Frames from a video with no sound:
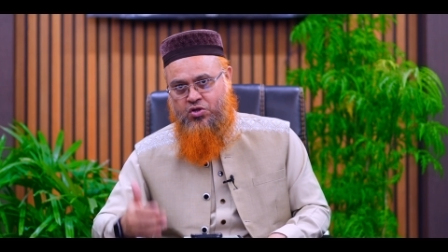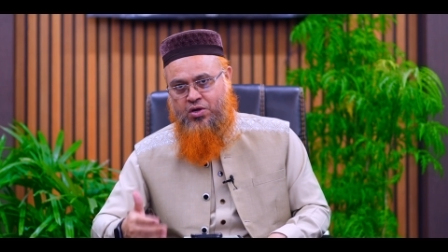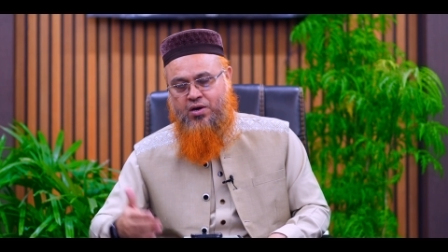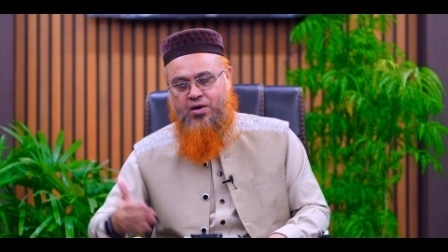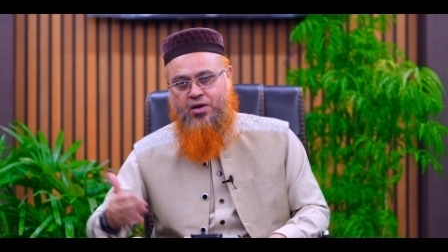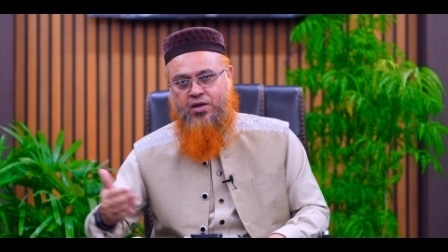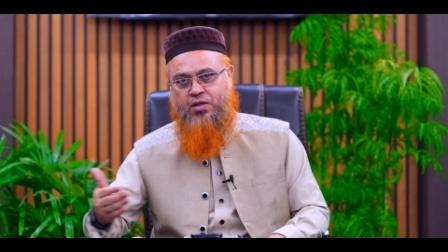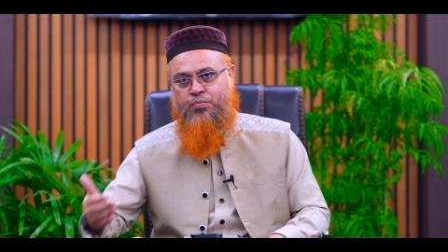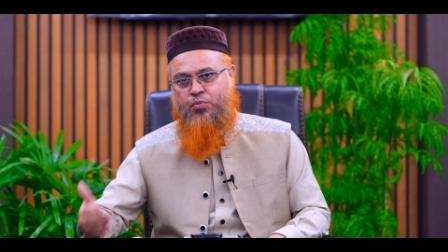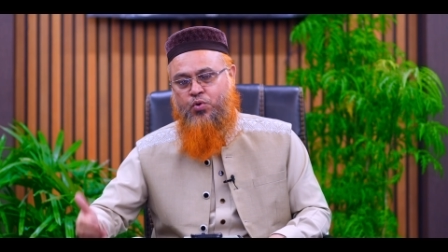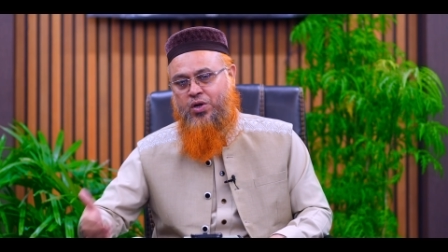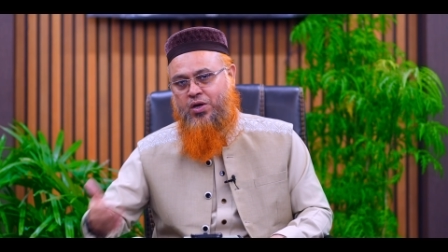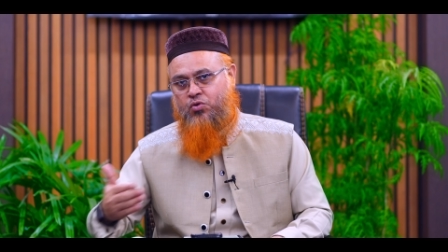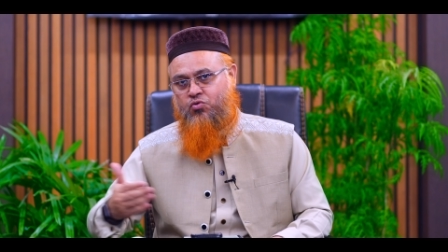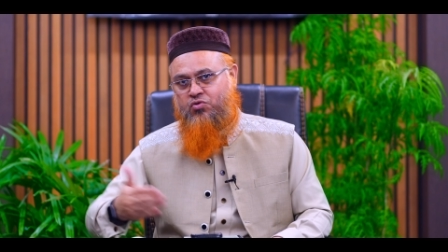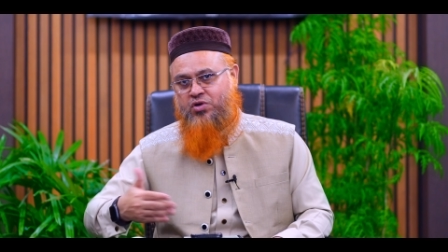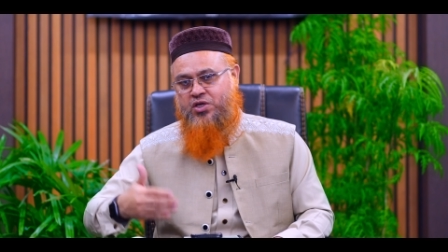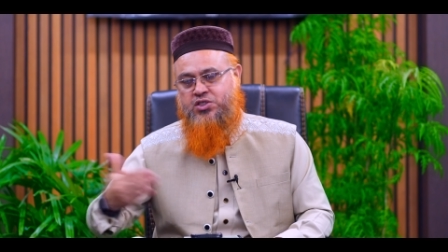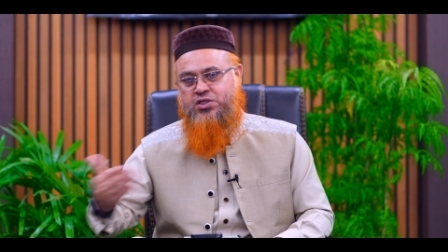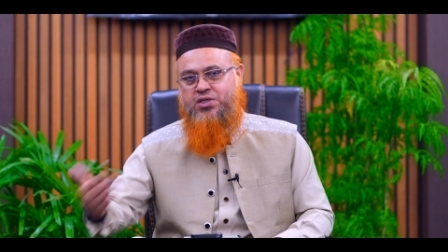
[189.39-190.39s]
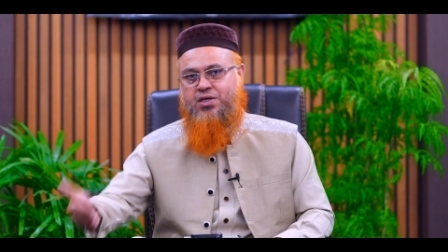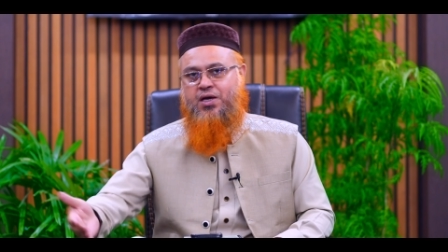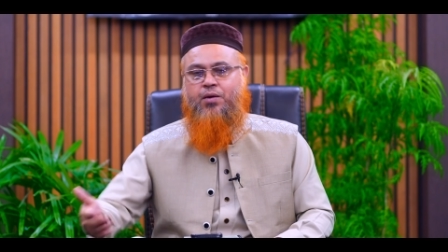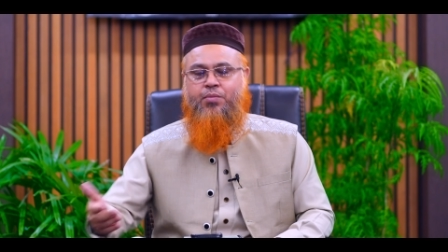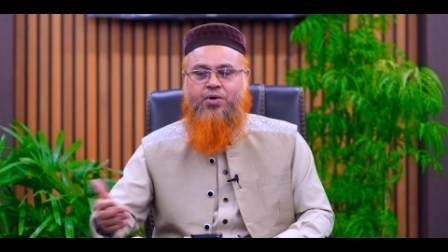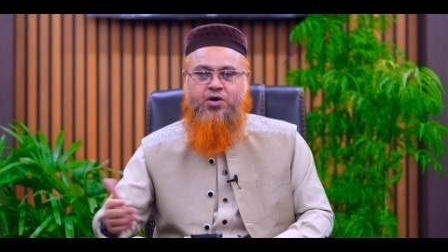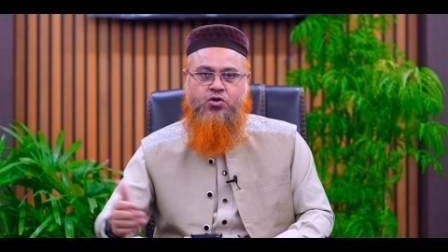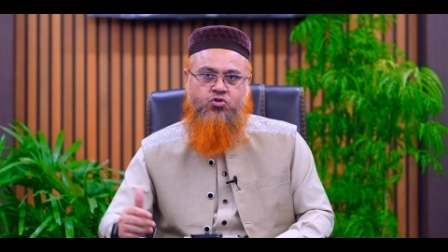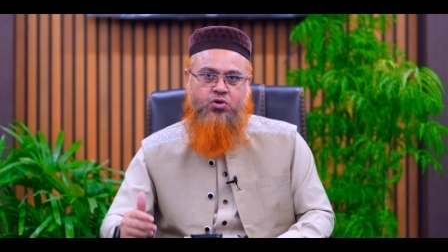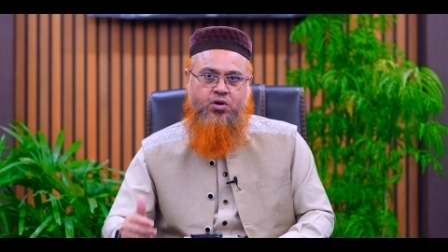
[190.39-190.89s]
চার রাকাত পরে একটু রেস্ট নিয়ে
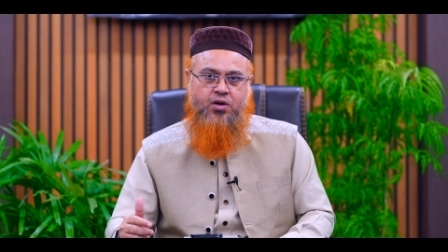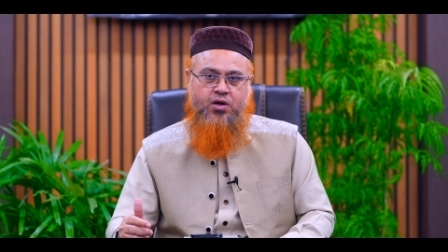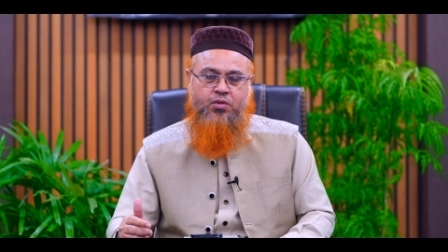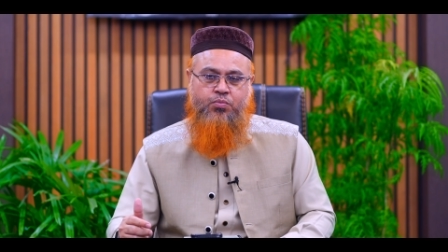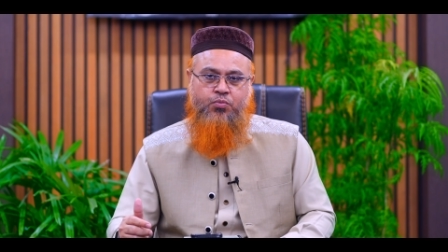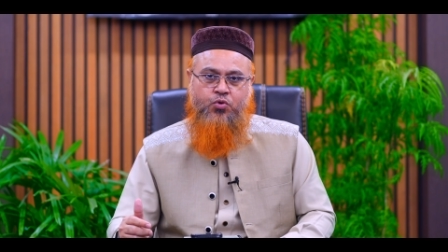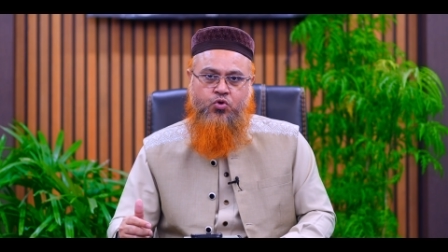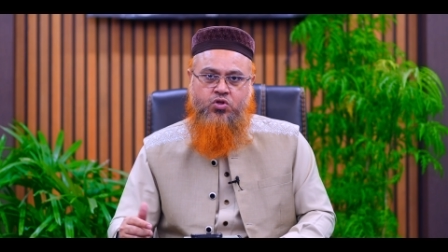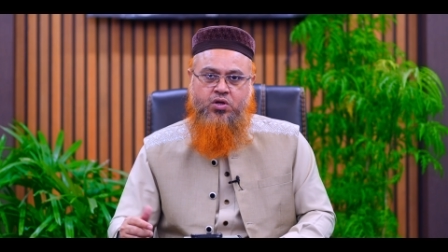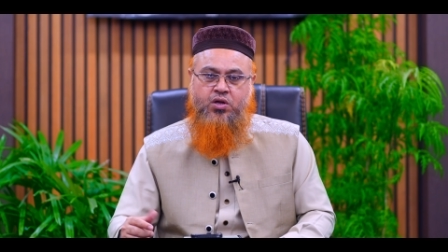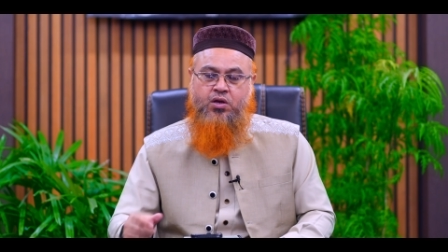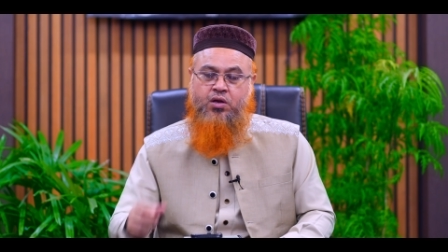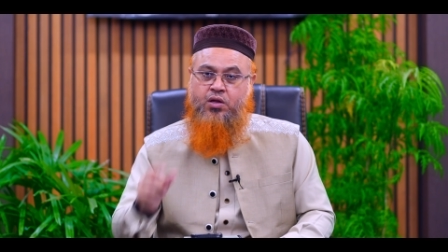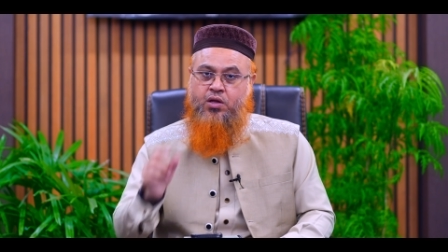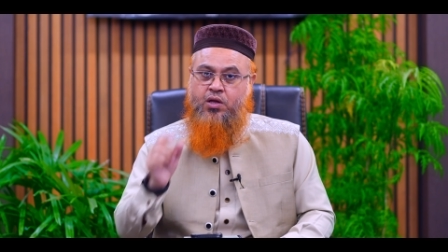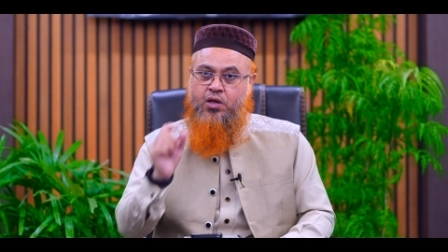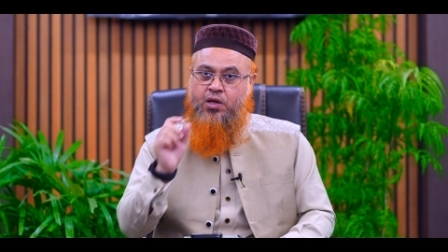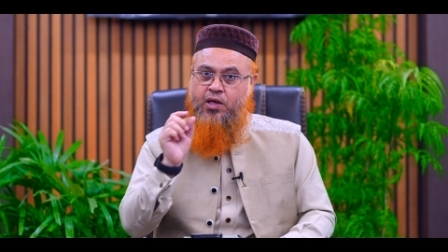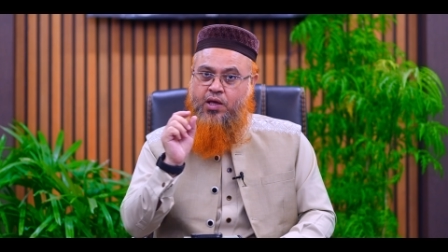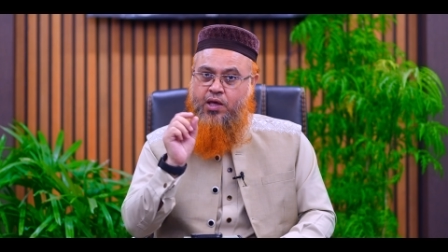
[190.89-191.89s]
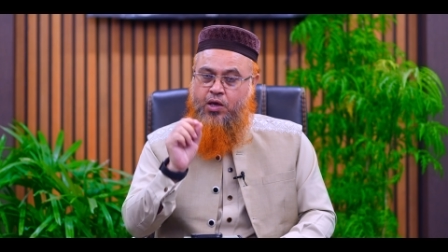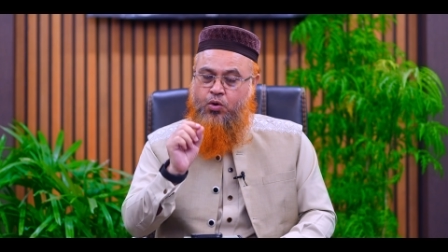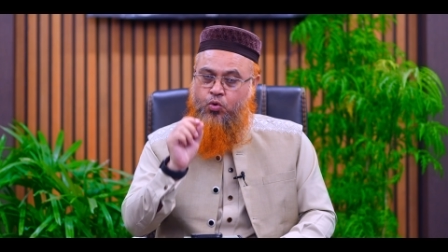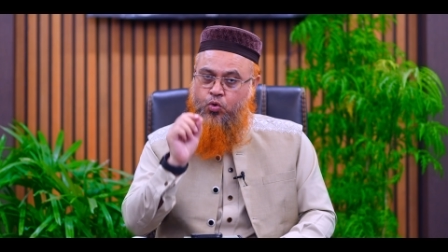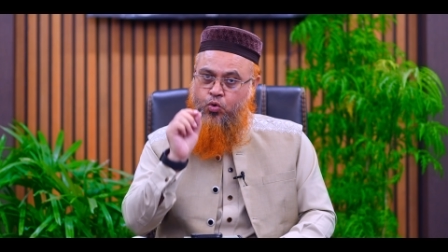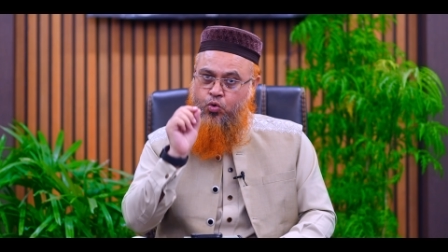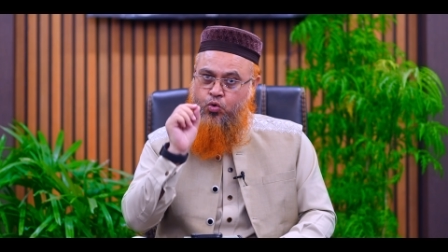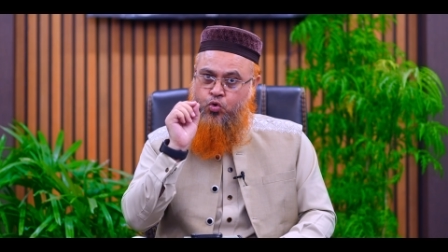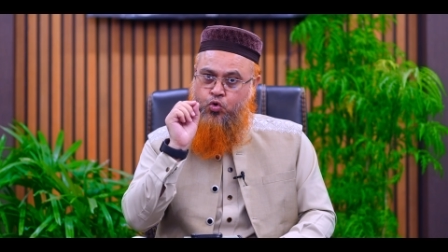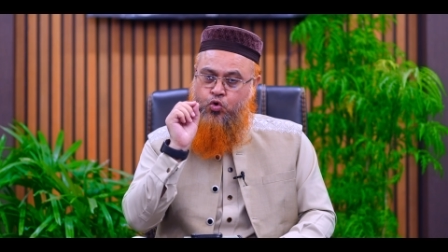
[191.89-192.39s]
আবার চার রাকাত পড়ছেন
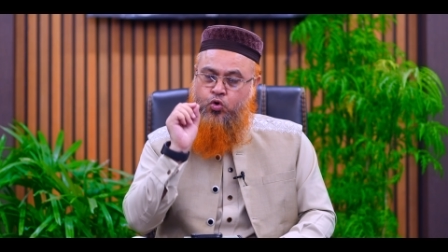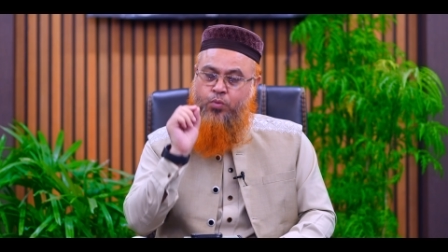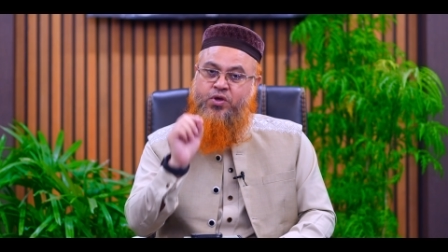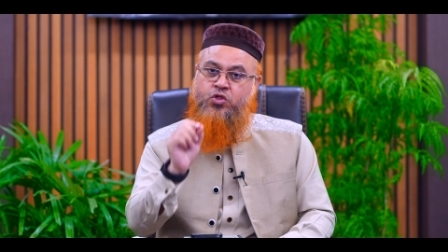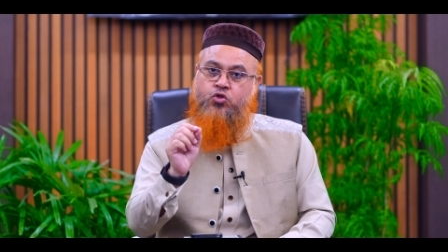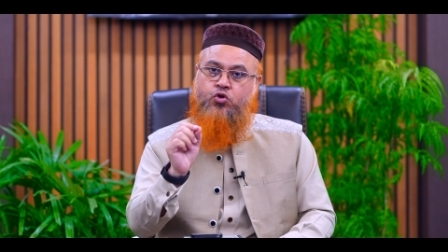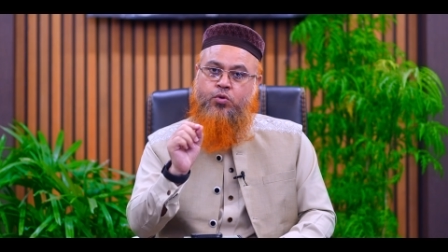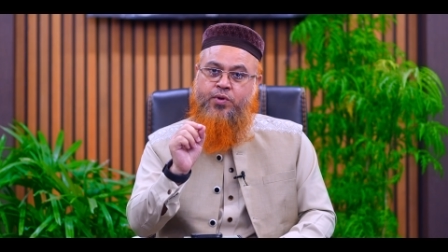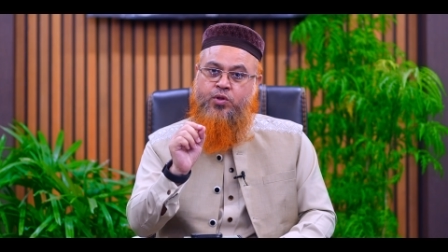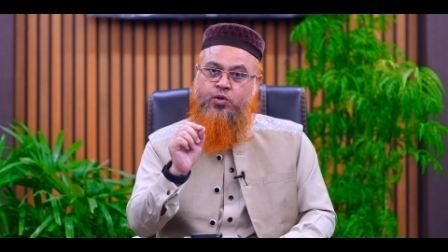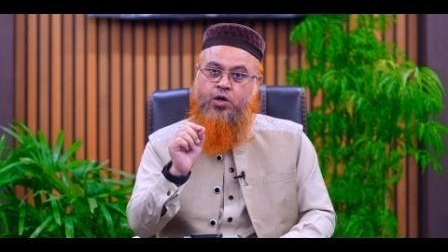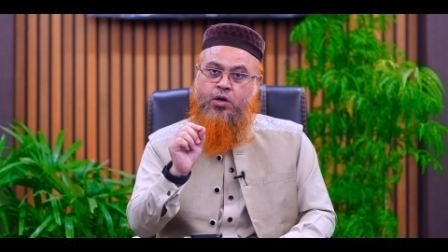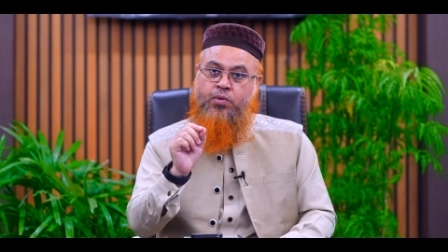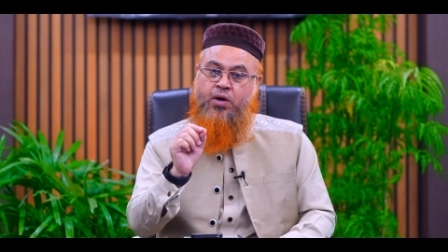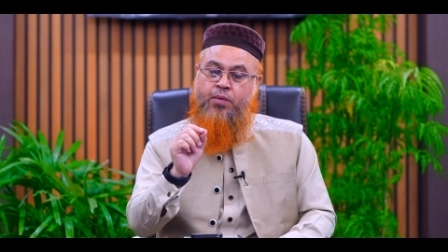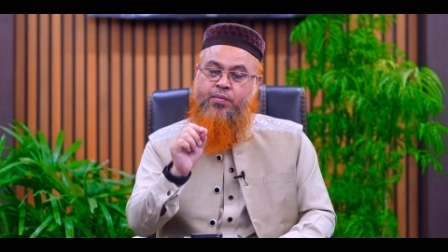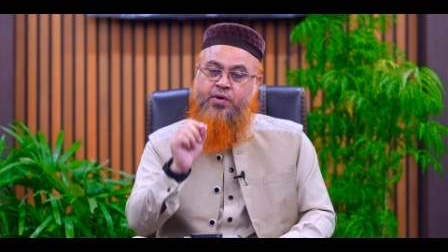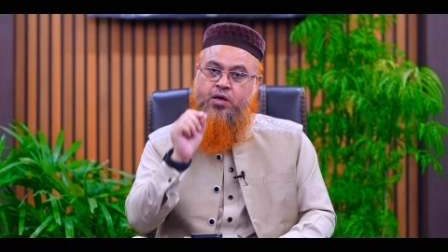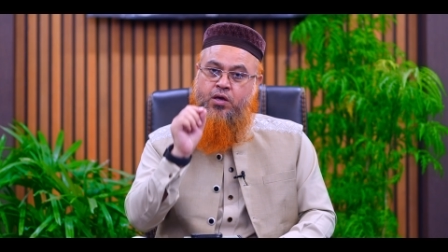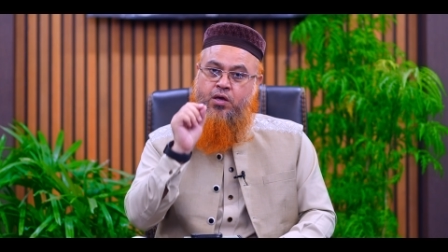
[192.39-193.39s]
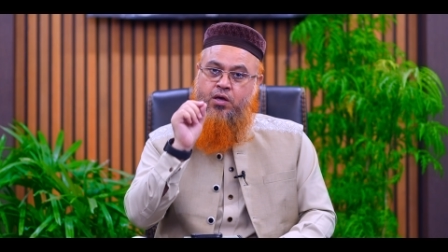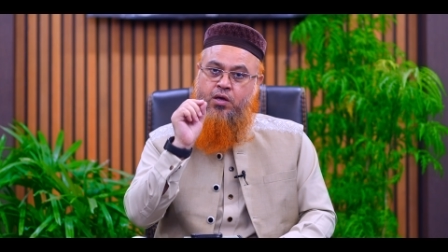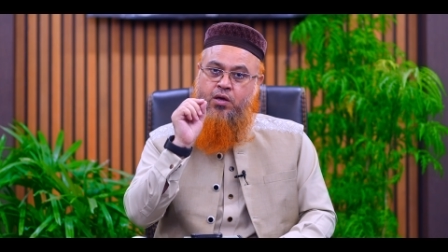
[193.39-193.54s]
এগুলো খুবই চমৎকারভাবে